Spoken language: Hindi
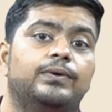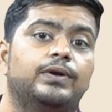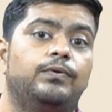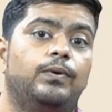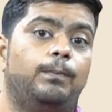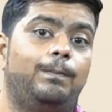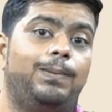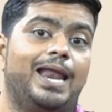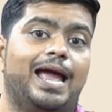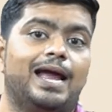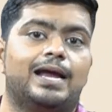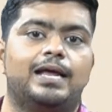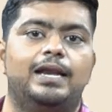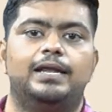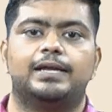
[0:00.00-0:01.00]
होंगे वो
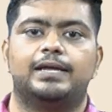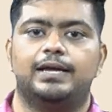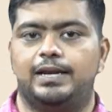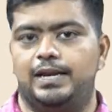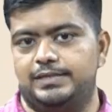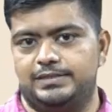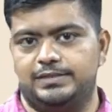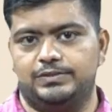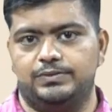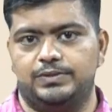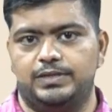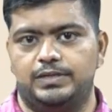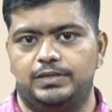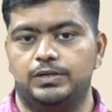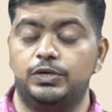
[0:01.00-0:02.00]
ब्लैक कलर के ग्लासेस
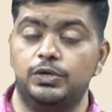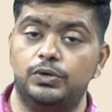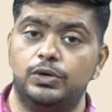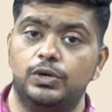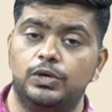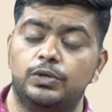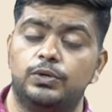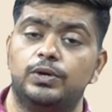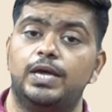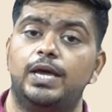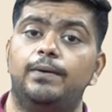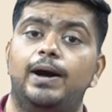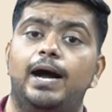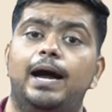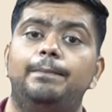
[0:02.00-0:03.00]
होंगे क्यों
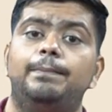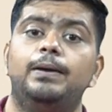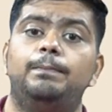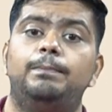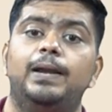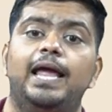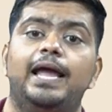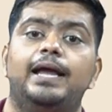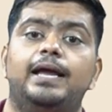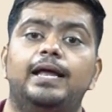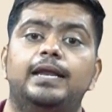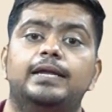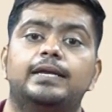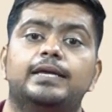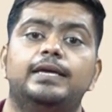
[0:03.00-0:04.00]
क्योंकि वहाँ पे ब्लैक
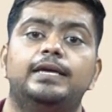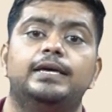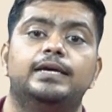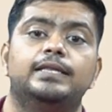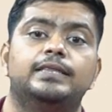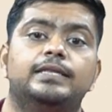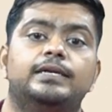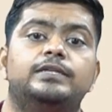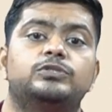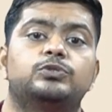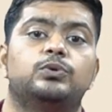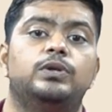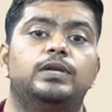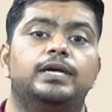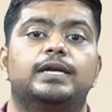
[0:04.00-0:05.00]
कलर के अंदर
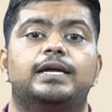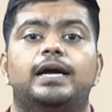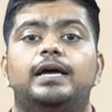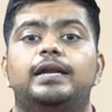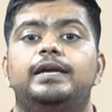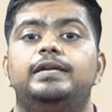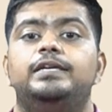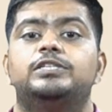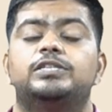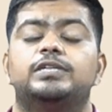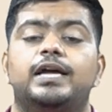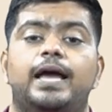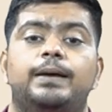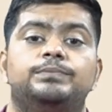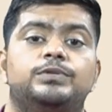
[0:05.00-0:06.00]
सोलर का रेडिएशन
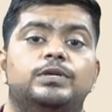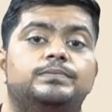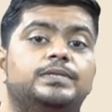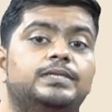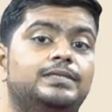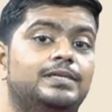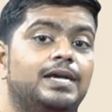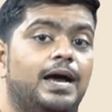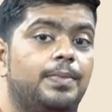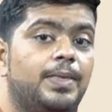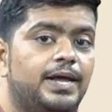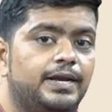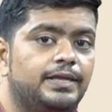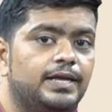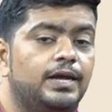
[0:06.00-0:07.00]
का एब्जॉर्बन
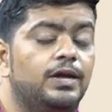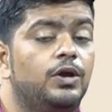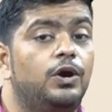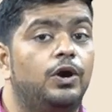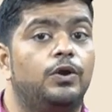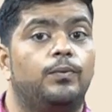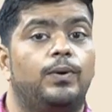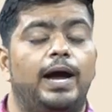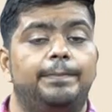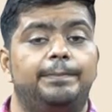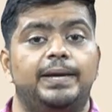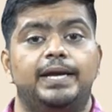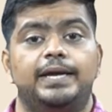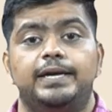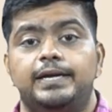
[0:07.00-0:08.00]
ज़्यादा रहता है और वहाँ
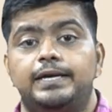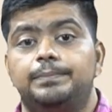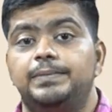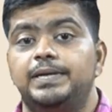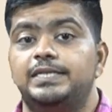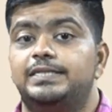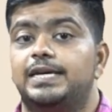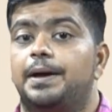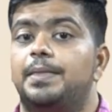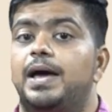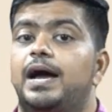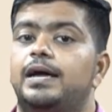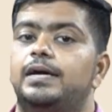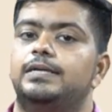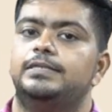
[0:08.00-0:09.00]
पे हीट भी
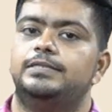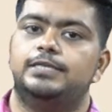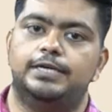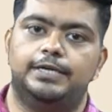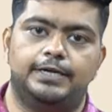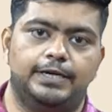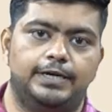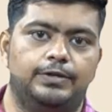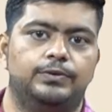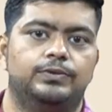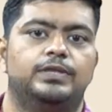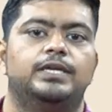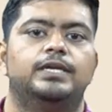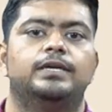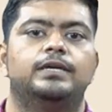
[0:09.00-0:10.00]
ज़्यादा जनरेट
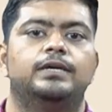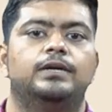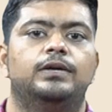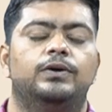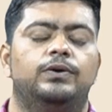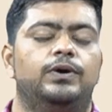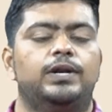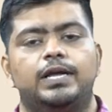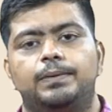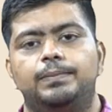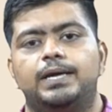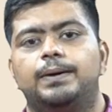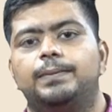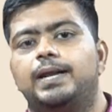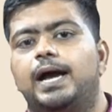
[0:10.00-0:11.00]
होती है और
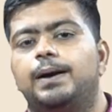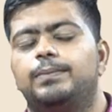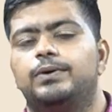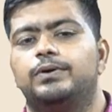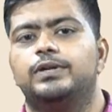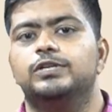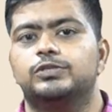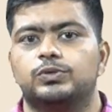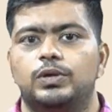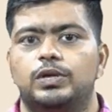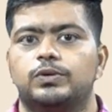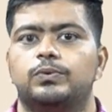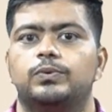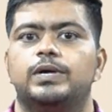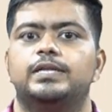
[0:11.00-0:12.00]
कभी कभार आप लोगों ने
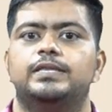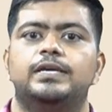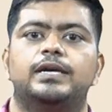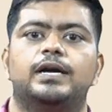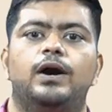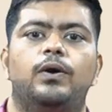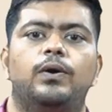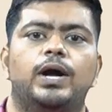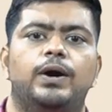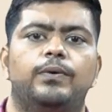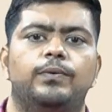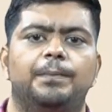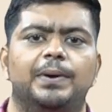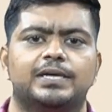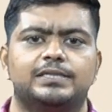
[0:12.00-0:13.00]
सोलर कुकर देखा होगा
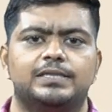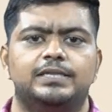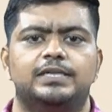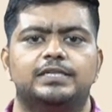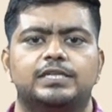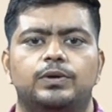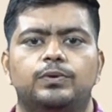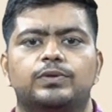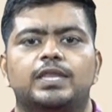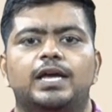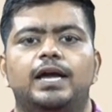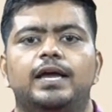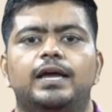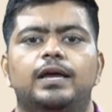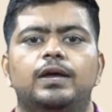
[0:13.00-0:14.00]
वो बक्से जैसा
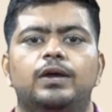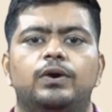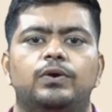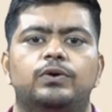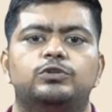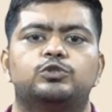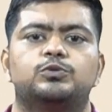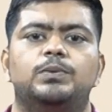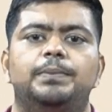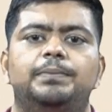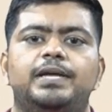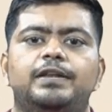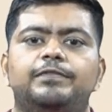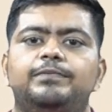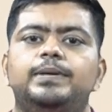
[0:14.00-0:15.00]
होता है और उसमें
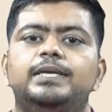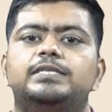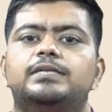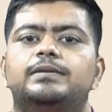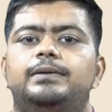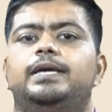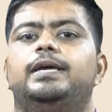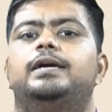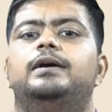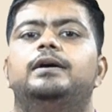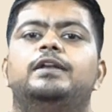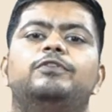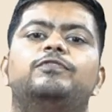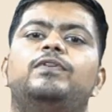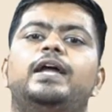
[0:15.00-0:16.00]
भी बीच एक
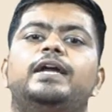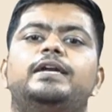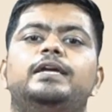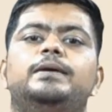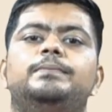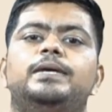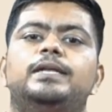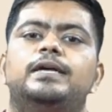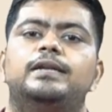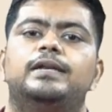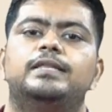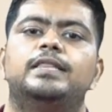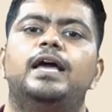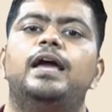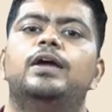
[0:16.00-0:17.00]
रिफ्लेक्टिंग मिरर
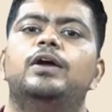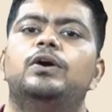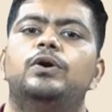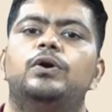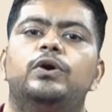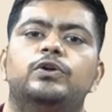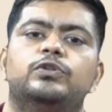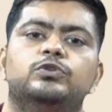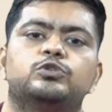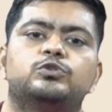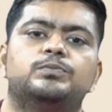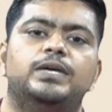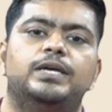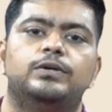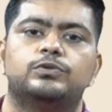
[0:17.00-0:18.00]
रहता है और
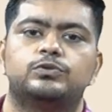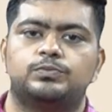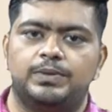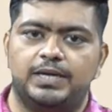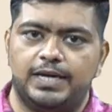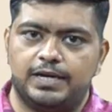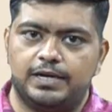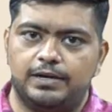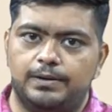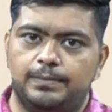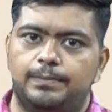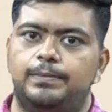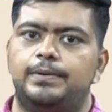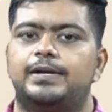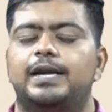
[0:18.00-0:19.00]
उसमें उसमें एक
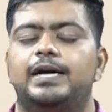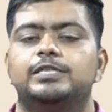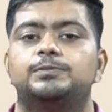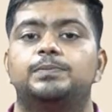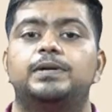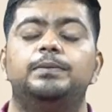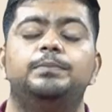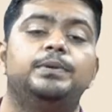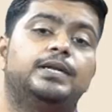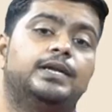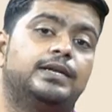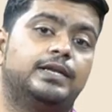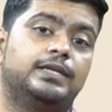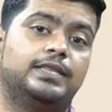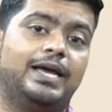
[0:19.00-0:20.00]
ट्रांसपेरेंट
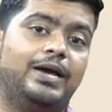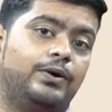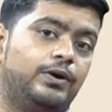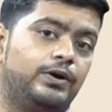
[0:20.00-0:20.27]
मिरर रहता है